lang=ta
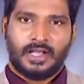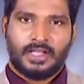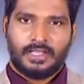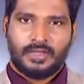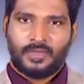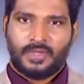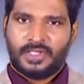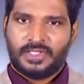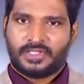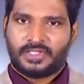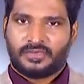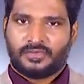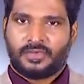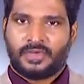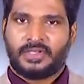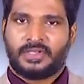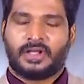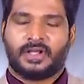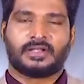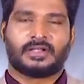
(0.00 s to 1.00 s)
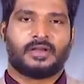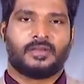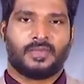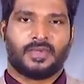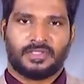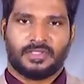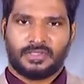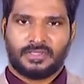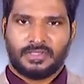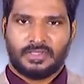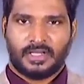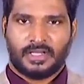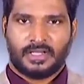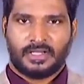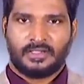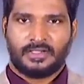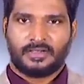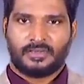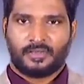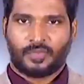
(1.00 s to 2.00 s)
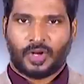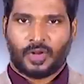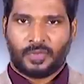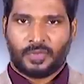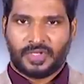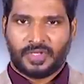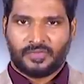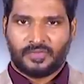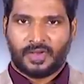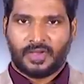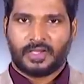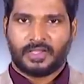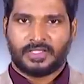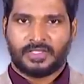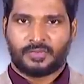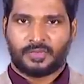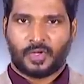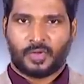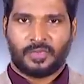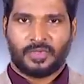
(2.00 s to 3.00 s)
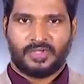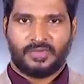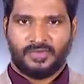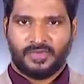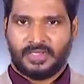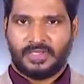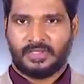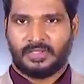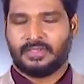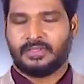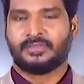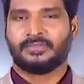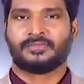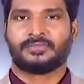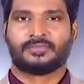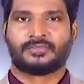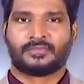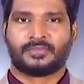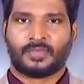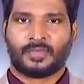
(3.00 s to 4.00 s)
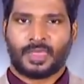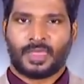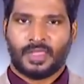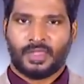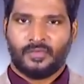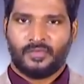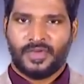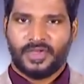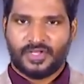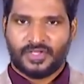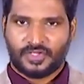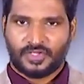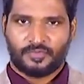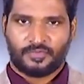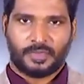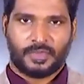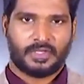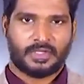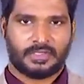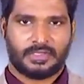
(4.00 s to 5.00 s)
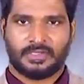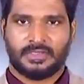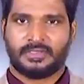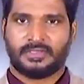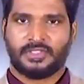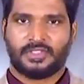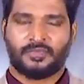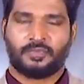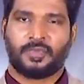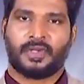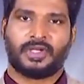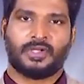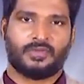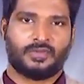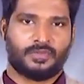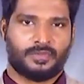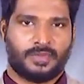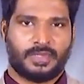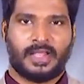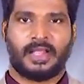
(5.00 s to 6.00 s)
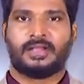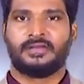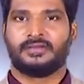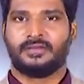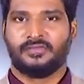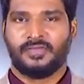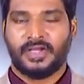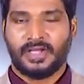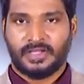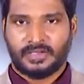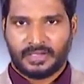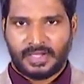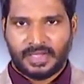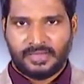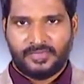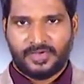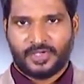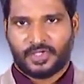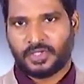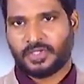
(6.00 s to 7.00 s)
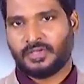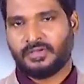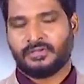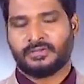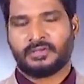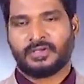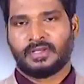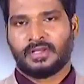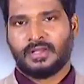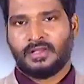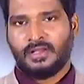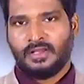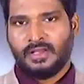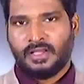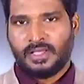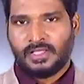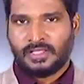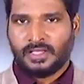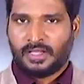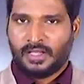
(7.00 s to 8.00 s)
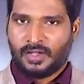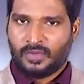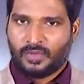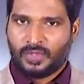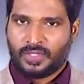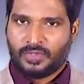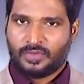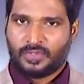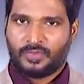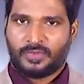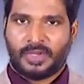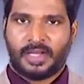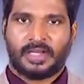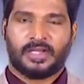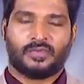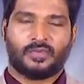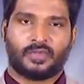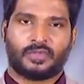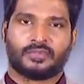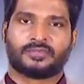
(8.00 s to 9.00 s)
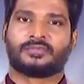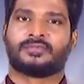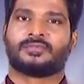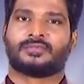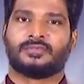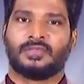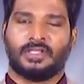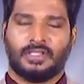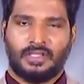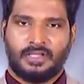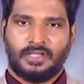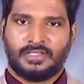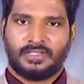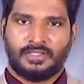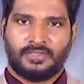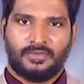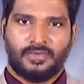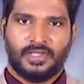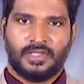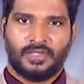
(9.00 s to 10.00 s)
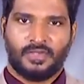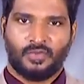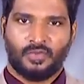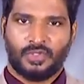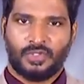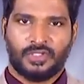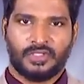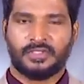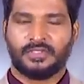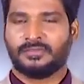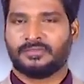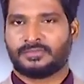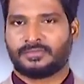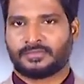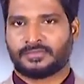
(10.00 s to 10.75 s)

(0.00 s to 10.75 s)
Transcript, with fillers: அதே மாதிரி செவ்வாய் நான்காம் இடத்துல இருந்தால் ப்ராப்பர்ட்டி வாங்குறது ப்ராப்பர்ட்டி விற்கிறது வீடு ஷிஃப்ட் பண்ணுறது ஷிஃப்ட் பண்ணுற ஒரு பிளான் வீடு ரெனிவேஷன் இதெல்லாம் கூட ஒரு பிளானாக வரும் இதெல்லாம் செவ்வாய்க்கு உண்டு